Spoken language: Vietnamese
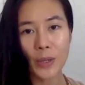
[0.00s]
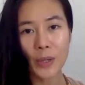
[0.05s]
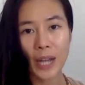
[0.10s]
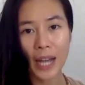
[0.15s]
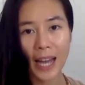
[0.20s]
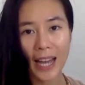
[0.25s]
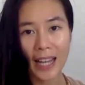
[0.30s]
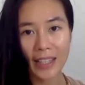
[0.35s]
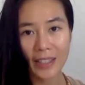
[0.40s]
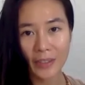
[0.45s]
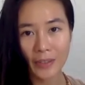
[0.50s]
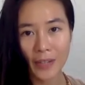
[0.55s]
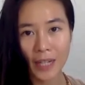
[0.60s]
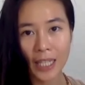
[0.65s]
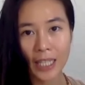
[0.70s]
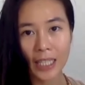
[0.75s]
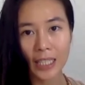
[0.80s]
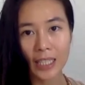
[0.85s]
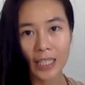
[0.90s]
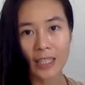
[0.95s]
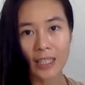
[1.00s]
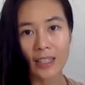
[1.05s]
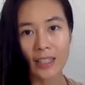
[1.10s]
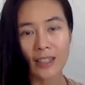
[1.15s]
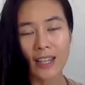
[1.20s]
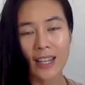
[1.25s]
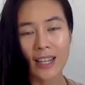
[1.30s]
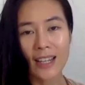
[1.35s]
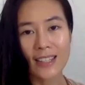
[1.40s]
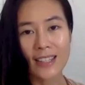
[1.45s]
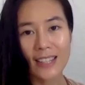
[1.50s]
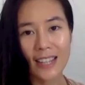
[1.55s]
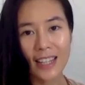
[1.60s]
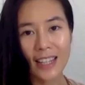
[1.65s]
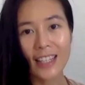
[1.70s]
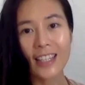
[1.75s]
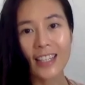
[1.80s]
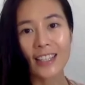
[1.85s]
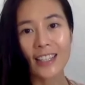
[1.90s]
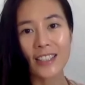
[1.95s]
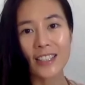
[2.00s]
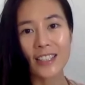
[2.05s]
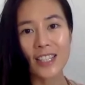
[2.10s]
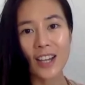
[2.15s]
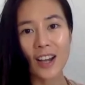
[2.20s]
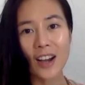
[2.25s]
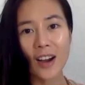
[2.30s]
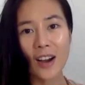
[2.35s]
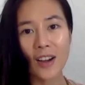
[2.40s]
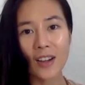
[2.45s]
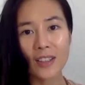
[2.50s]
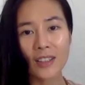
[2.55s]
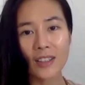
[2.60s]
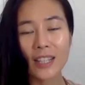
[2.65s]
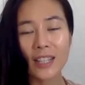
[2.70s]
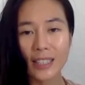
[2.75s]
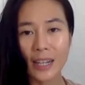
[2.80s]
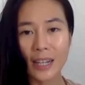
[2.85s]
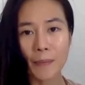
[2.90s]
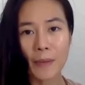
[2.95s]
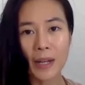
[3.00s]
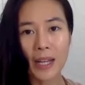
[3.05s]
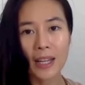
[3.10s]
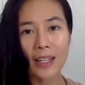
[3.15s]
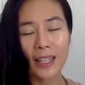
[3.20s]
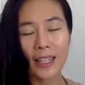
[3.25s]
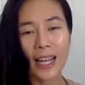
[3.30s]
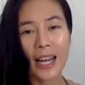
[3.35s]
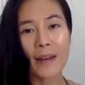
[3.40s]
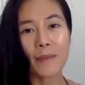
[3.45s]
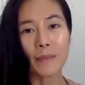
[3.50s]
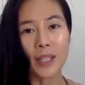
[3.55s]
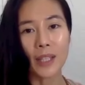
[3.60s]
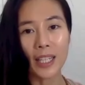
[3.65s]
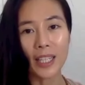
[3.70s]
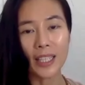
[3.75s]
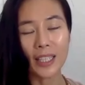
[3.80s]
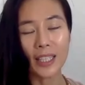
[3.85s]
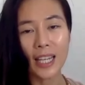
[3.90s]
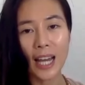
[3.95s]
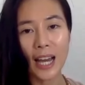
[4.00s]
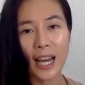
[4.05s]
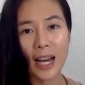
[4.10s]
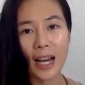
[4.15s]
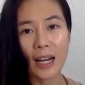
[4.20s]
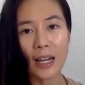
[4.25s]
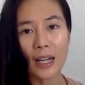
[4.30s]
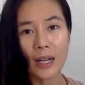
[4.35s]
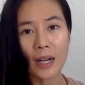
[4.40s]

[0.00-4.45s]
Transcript: yoga như vậy thì sẽ khiến cho người tập cảm thấy là